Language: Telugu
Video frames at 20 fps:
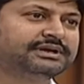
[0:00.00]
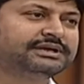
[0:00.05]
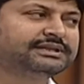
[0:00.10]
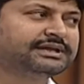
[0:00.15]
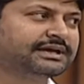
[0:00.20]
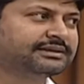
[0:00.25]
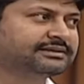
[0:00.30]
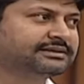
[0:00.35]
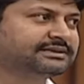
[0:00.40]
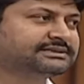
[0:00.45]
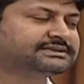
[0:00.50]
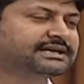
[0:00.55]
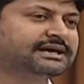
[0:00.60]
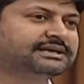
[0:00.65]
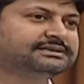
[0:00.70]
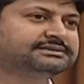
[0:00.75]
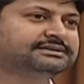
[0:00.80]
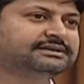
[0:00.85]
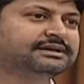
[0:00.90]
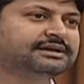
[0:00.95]
ఇది అంది
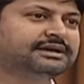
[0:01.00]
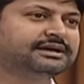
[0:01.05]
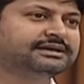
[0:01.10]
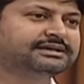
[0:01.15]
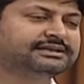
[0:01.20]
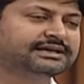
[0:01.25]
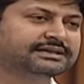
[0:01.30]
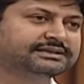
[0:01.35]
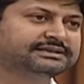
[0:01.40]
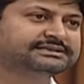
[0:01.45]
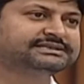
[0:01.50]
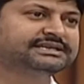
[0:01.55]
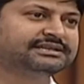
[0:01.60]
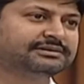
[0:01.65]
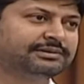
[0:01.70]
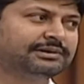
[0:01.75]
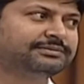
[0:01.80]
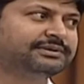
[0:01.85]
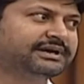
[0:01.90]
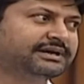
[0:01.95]
సాక్షి ఇది అంది
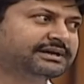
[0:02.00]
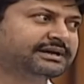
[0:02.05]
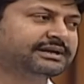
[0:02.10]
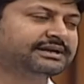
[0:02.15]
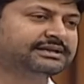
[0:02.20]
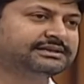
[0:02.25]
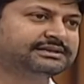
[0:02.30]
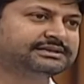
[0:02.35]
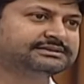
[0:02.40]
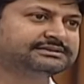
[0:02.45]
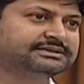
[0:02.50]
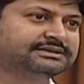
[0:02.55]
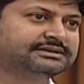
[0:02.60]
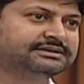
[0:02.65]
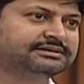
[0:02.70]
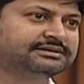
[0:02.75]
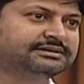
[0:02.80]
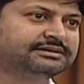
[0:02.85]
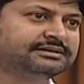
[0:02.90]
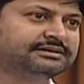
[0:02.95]
చంద్రబాబు నాయుడు గారు
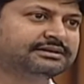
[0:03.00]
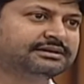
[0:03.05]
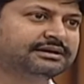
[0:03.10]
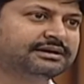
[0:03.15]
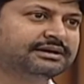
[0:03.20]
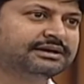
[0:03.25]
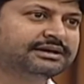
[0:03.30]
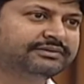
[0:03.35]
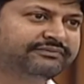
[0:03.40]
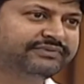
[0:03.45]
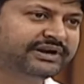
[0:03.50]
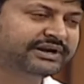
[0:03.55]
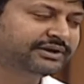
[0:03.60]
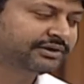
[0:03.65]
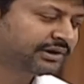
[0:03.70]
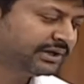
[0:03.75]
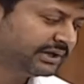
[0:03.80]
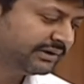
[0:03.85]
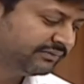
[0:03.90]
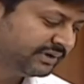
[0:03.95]
ఈ
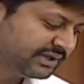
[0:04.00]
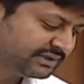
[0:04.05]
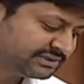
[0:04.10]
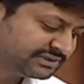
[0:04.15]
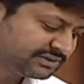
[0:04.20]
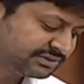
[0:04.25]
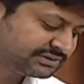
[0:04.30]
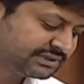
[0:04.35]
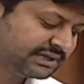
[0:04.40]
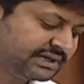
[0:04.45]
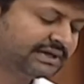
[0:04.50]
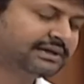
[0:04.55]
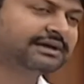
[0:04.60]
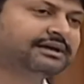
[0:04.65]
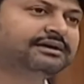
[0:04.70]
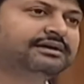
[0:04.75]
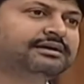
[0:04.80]
వీడియో ఎవిడెన్స్తో సహా